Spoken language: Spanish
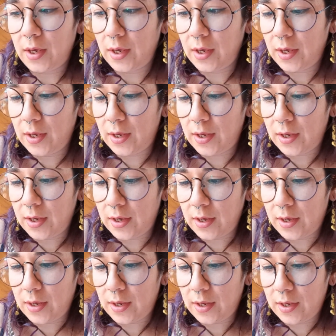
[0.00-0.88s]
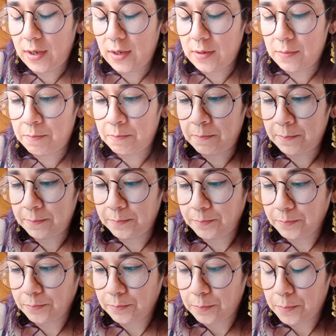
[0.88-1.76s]
Eh,
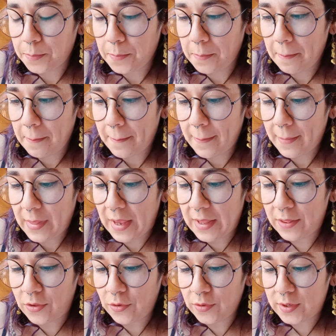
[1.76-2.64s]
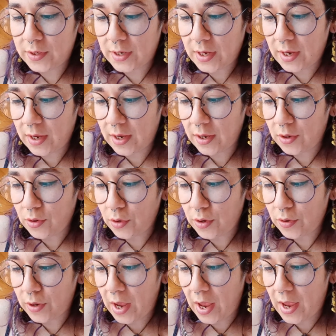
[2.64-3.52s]
entonces yo
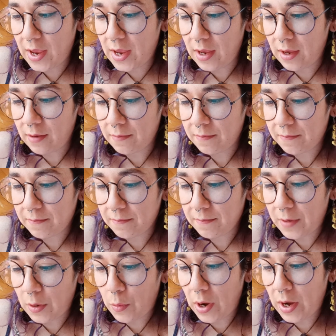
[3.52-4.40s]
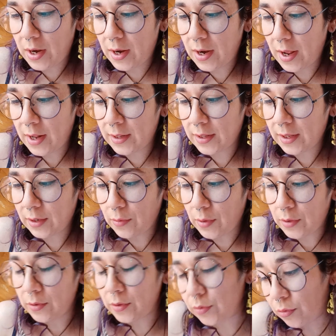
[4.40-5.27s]
creo que ahí Igual antes
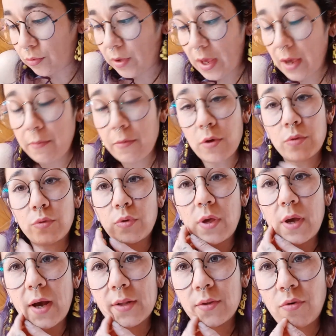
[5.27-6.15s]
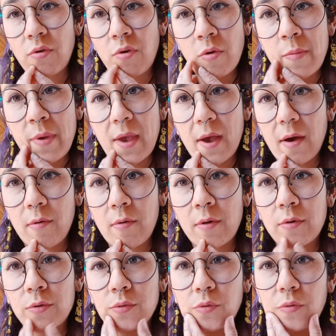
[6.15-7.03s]
cuando estudié, yo estudié gastronomía,
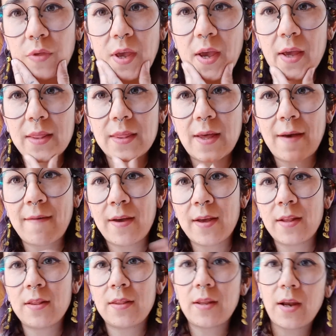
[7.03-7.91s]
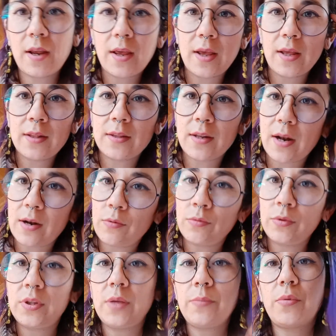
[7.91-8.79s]
cuando estudié estaba entre, entre
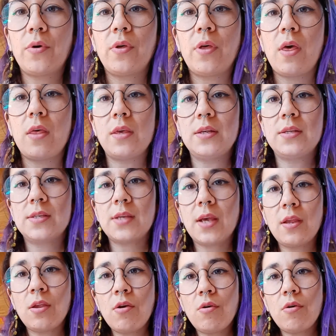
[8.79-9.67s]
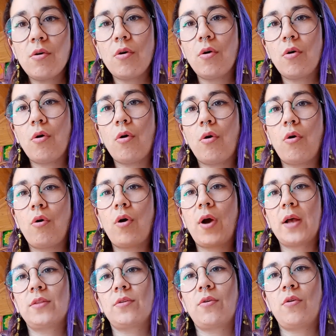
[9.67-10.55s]
algún tipo de diseño o
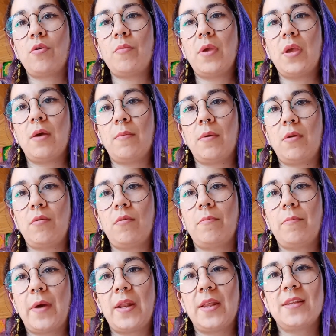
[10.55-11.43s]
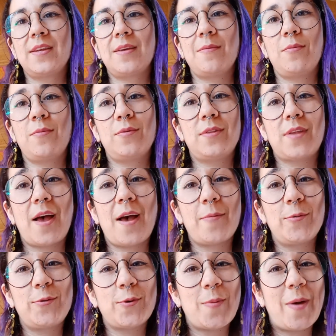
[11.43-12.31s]
gastronomía, pero parece que me gustaba
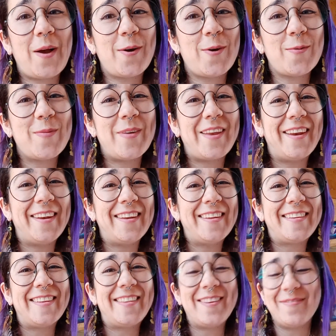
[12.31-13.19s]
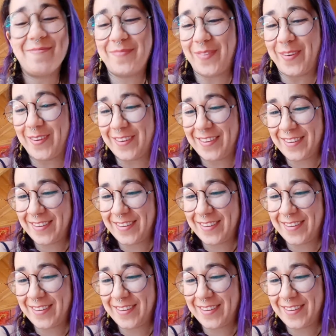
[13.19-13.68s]
mucho más comer en ese tiempo.